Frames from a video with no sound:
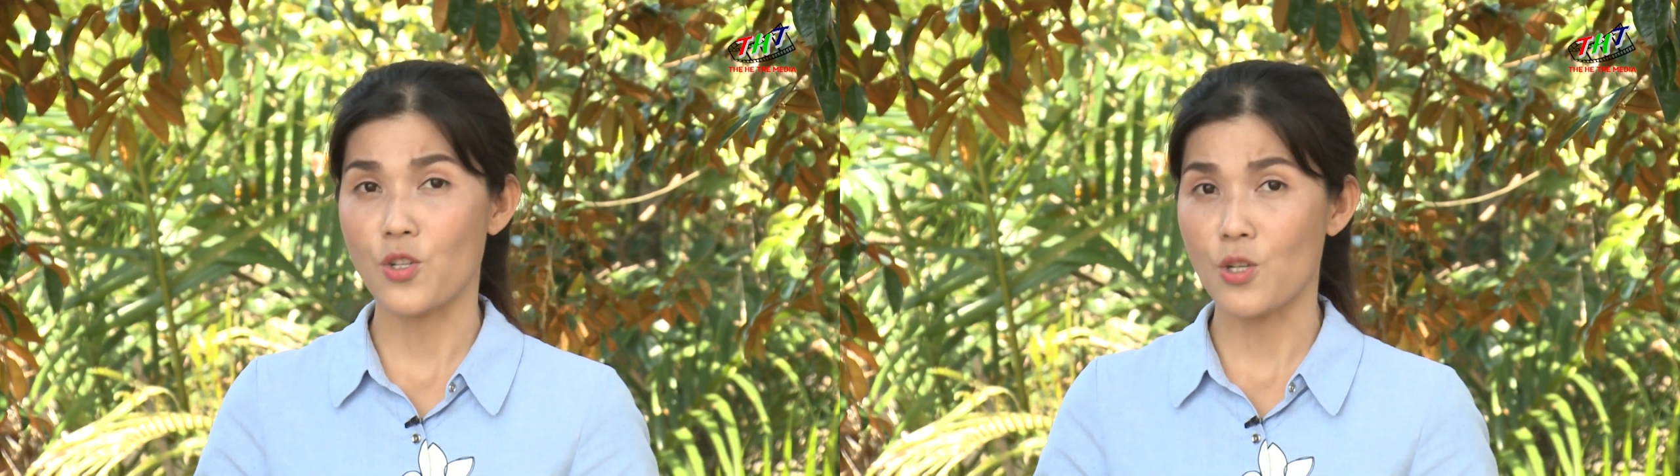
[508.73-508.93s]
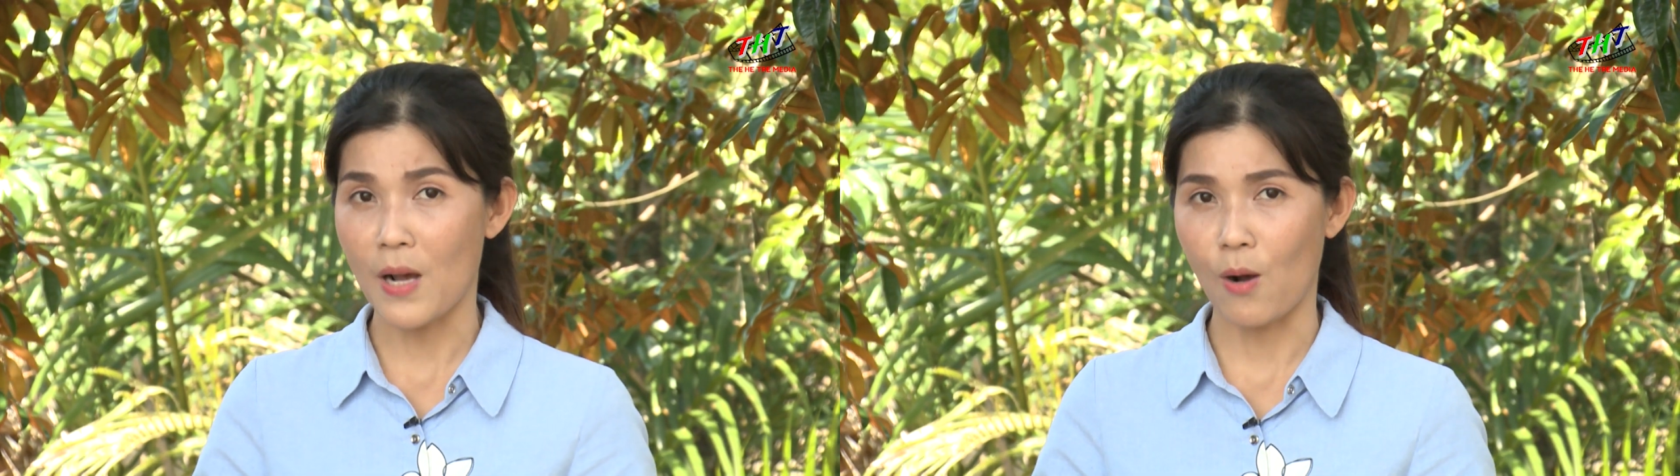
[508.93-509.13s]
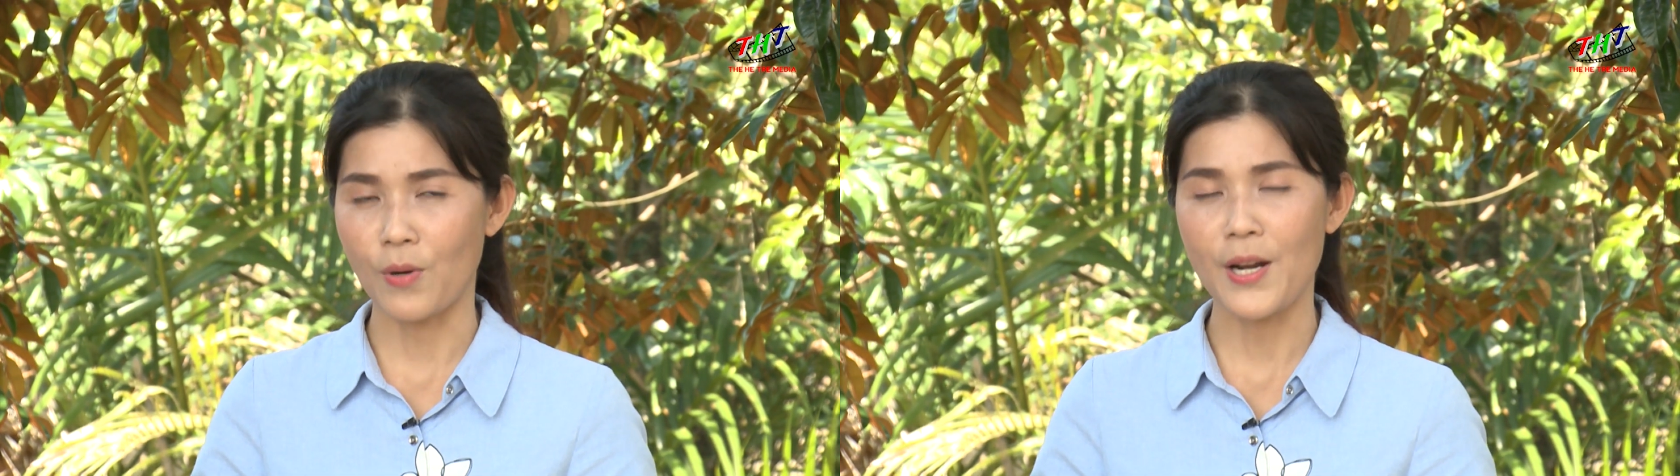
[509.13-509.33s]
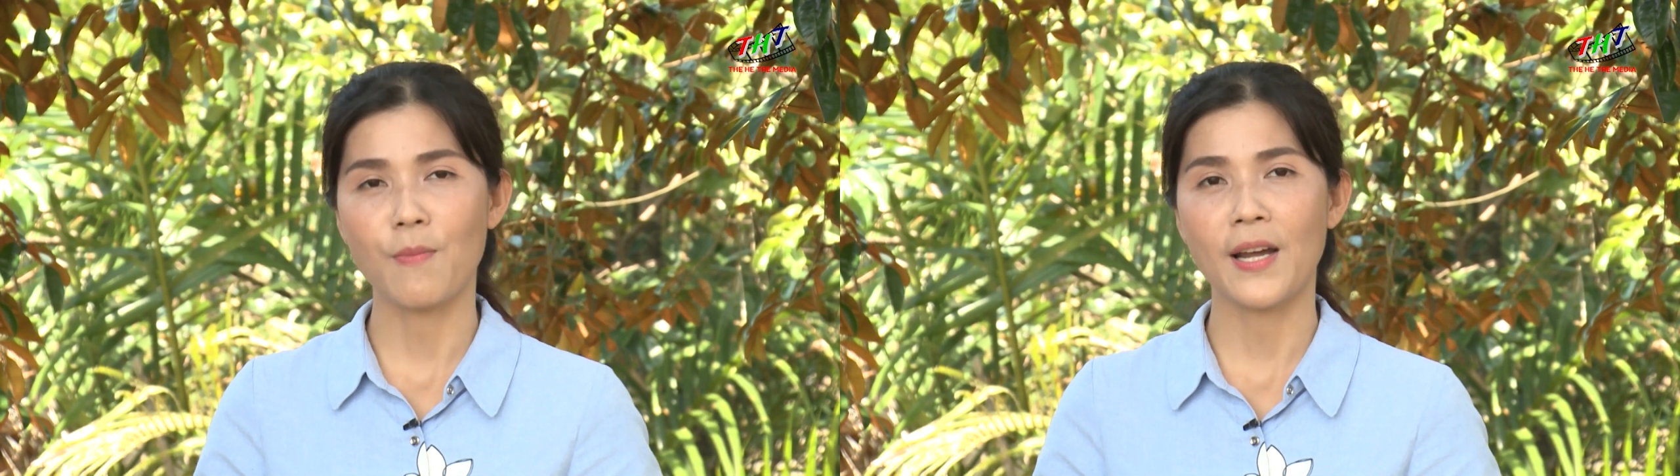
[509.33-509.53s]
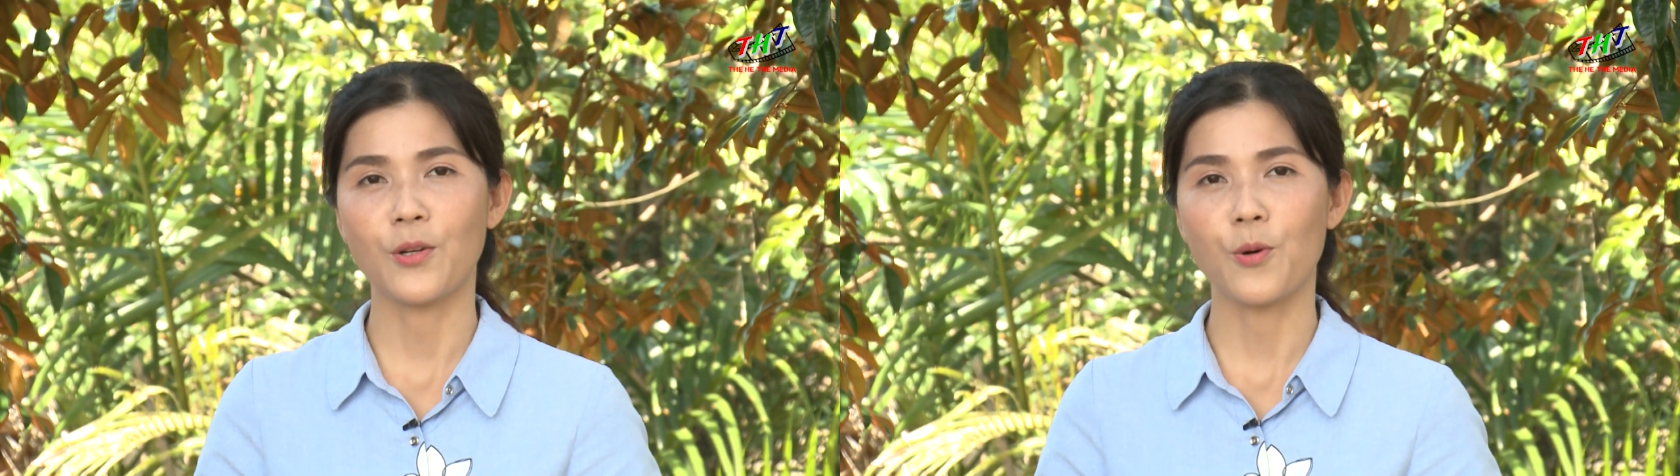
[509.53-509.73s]
Sông Hậu đã đồng
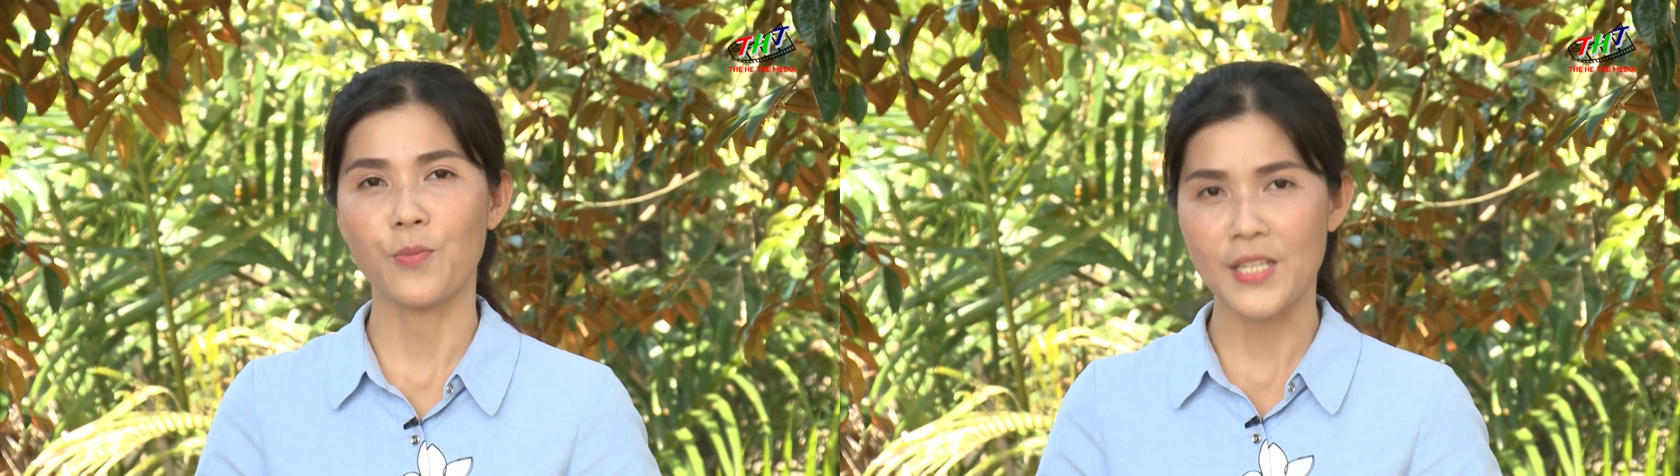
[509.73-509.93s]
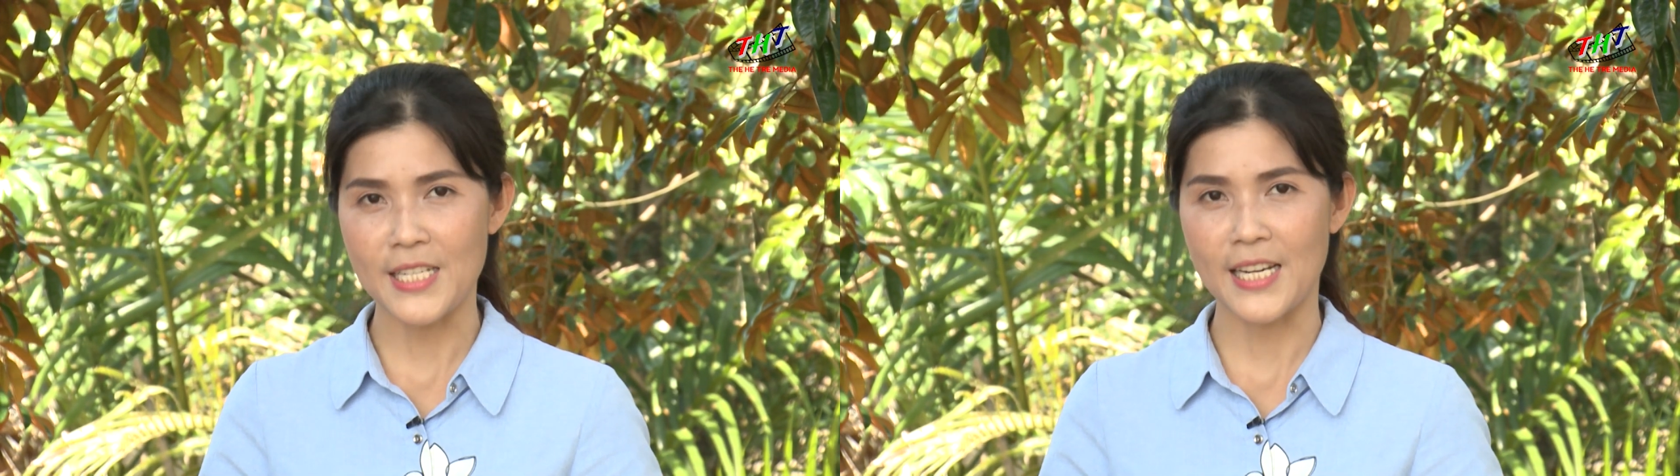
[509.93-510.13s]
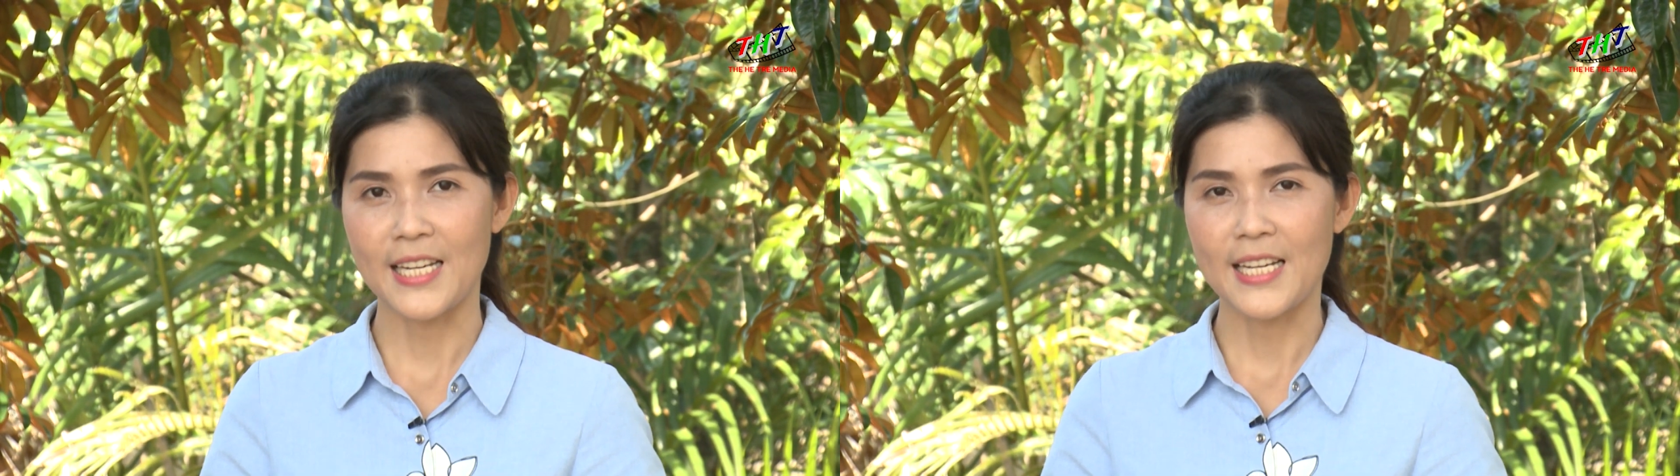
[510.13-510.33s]
hành cùng chương trình.